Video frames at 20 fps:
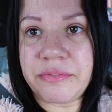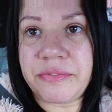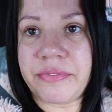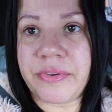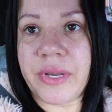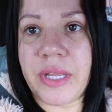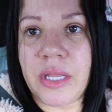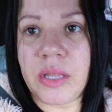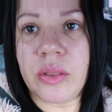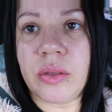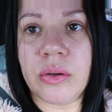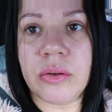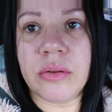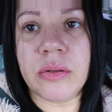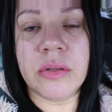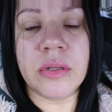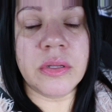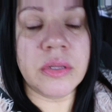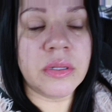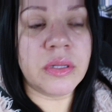frito
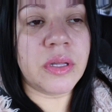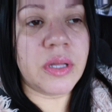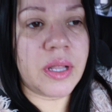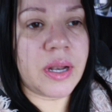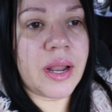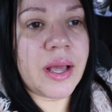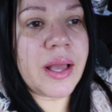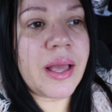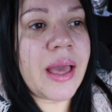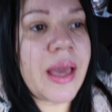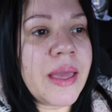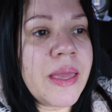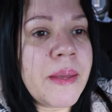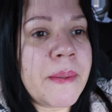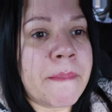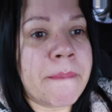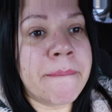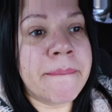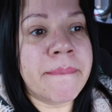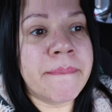en la
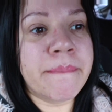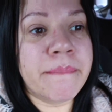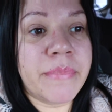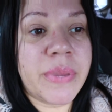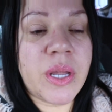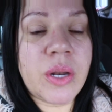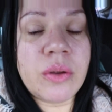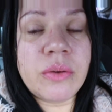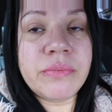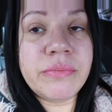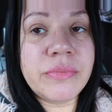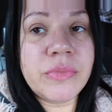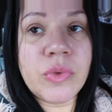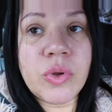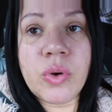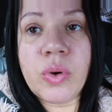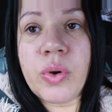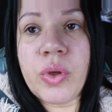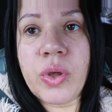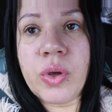calle, pero
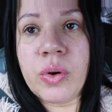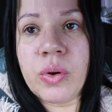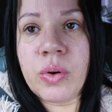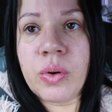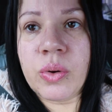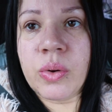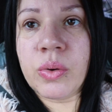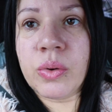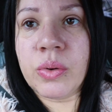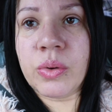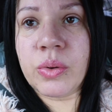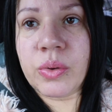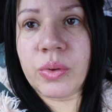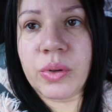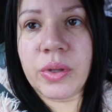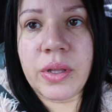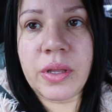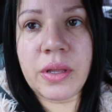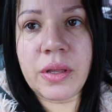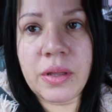nos cogió
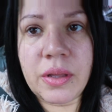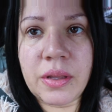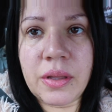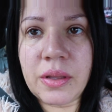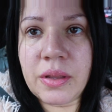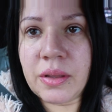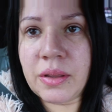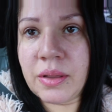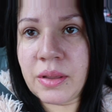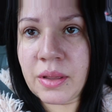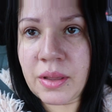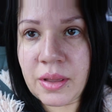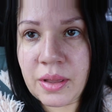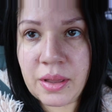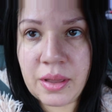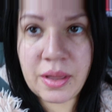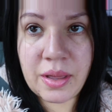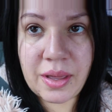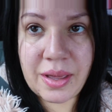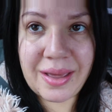eh,
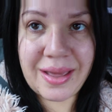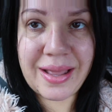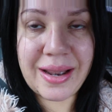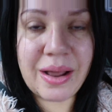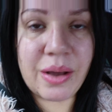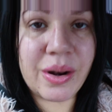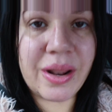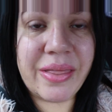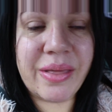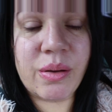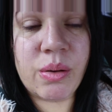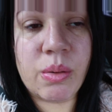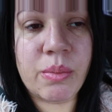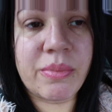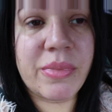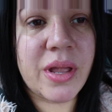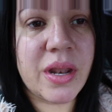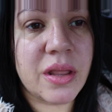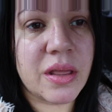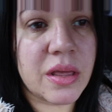eh, la hora de
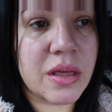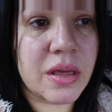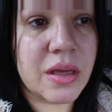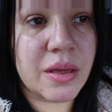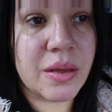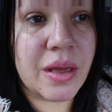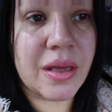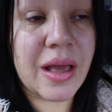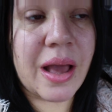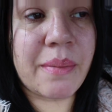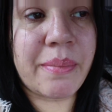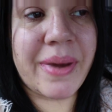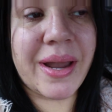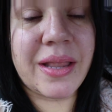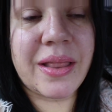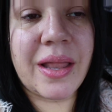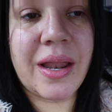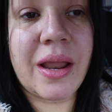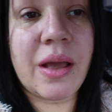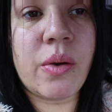comer y
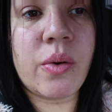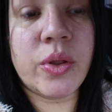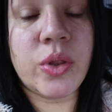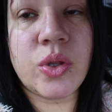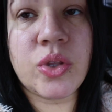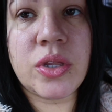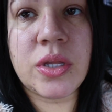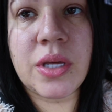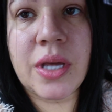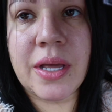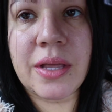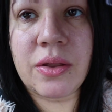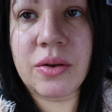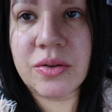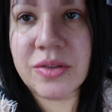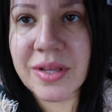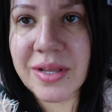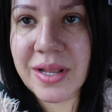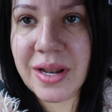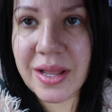aparte les cuento chicas, yo
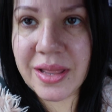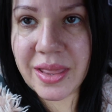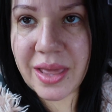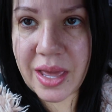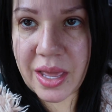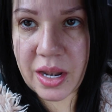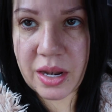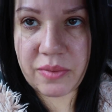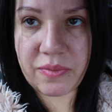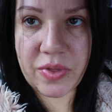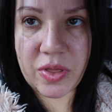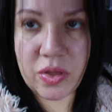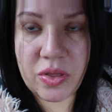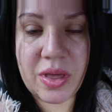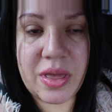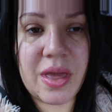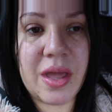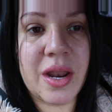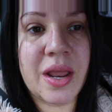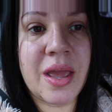no sé si les dije en el video
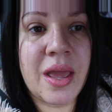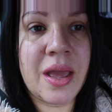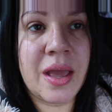de ayer